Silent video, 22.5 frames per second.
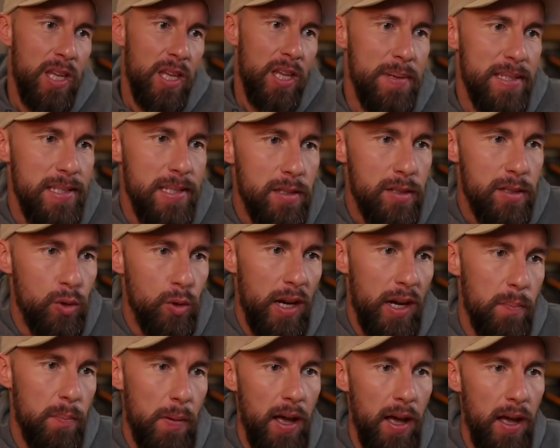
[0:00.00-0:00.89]
Besitzt du
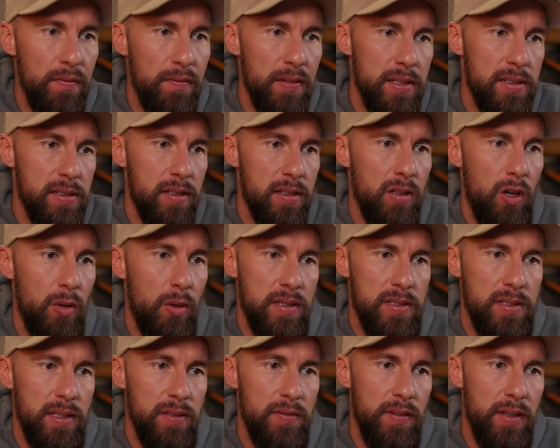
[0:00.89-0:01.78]
einen Plan, was genau
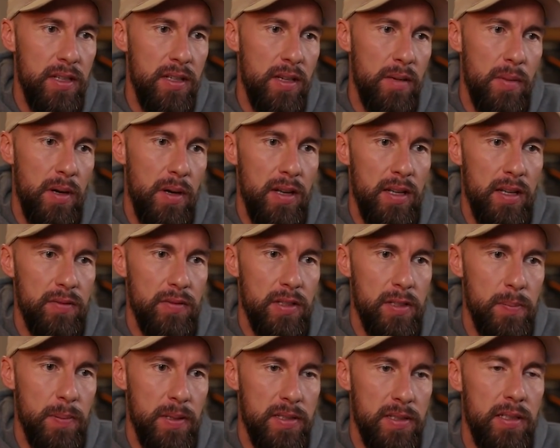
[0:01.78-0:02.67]
passiert, wenn dir mal
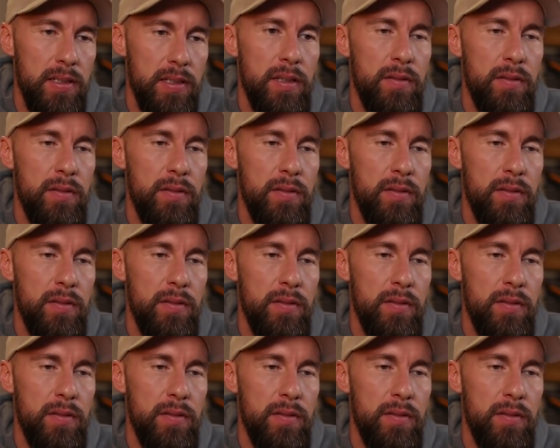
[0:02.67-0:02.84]
etwas passiert,